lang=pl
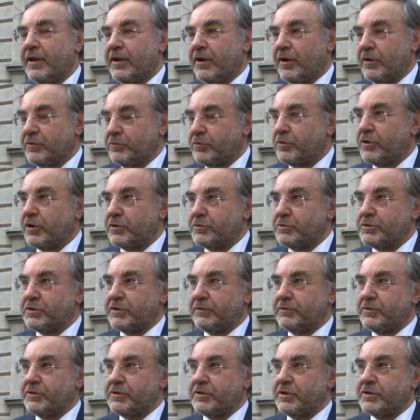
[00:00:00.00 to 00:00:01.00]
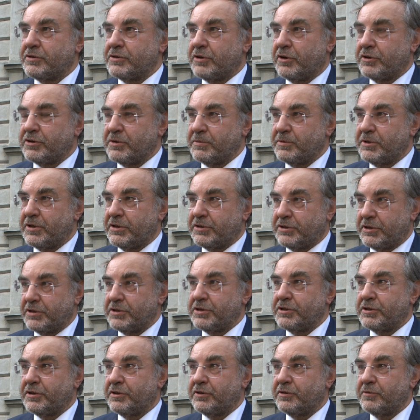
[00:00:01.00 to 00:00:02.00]
On urodził się w
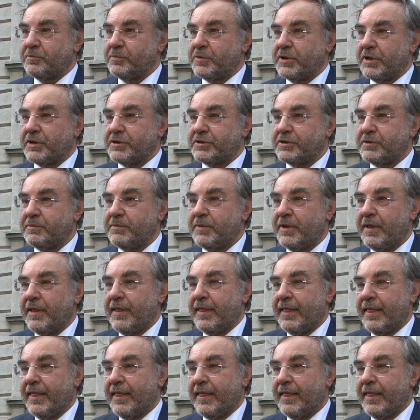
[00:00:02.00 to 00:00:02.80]
1861